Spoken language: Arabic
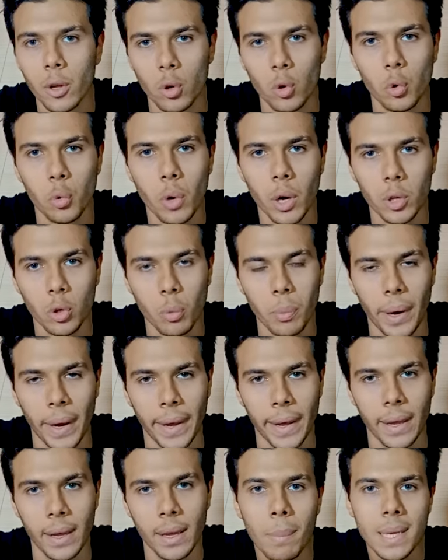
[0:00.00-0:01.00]
يكون واخده
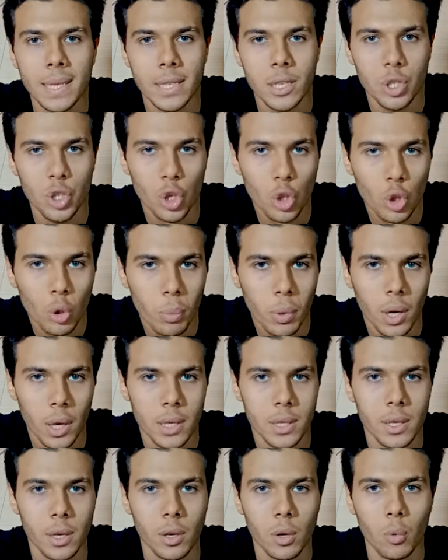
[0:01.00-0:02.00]
معاه بس الجيت
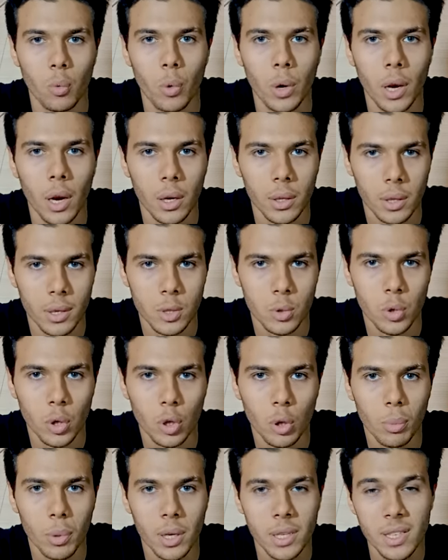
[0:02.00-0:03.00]
نوبلايزر والالتراسونيك
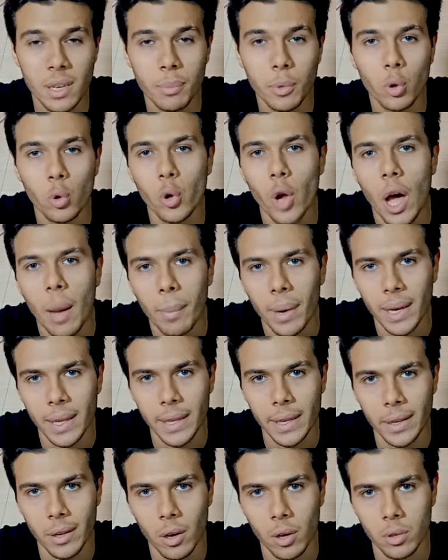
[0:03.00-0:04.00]
نوبلايزر بيكونوا
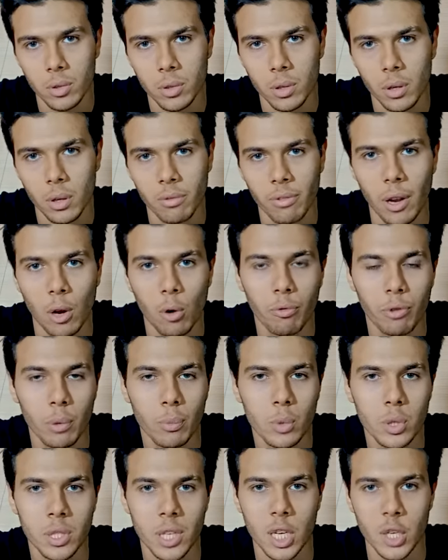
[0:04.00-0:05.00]
عمليين اكتر فلو في
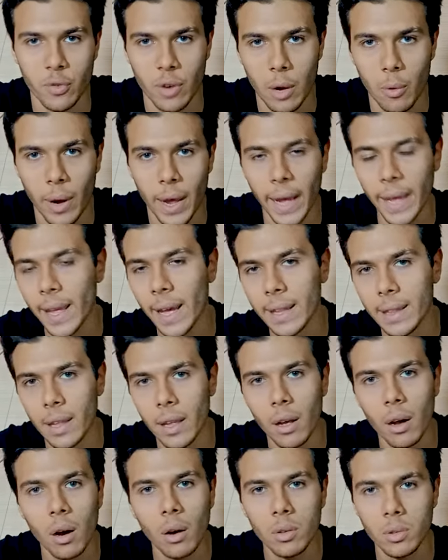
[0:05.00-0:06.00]
مستشفى او حاجه
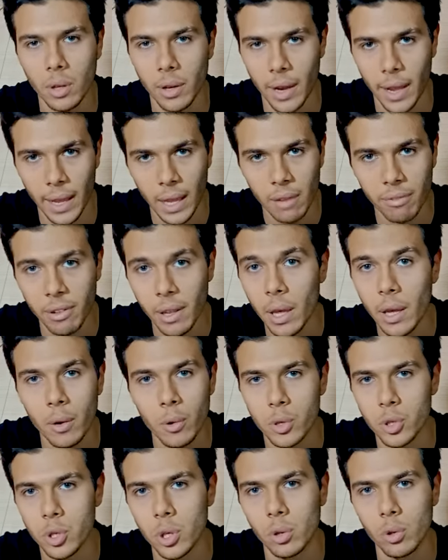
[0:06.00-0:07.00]
هتلاقي اكتر حاجه فيها هي
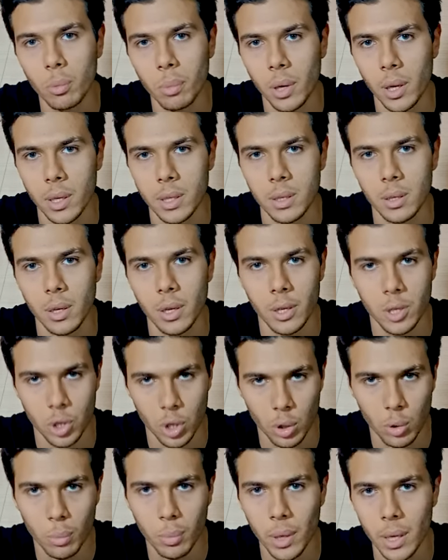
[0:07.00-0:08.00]
الجيت نوبلايزر لان
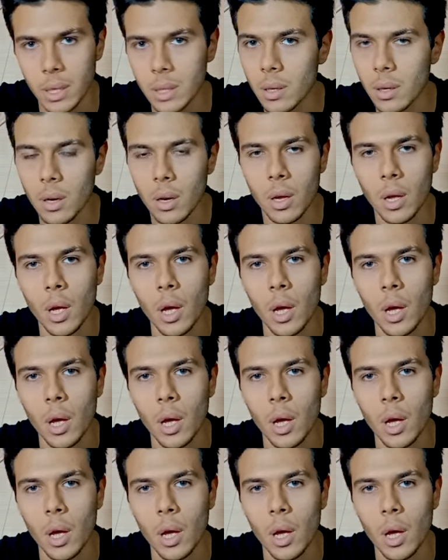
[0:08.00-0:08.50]
الجيت نوبلايزر